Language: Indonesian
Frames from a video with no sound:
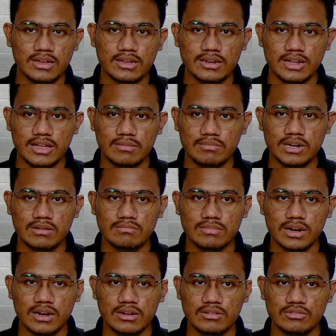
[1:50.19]
dan
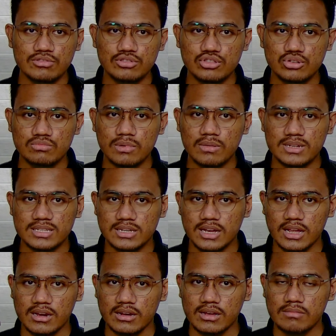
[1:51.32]
pengembang untuk memastikan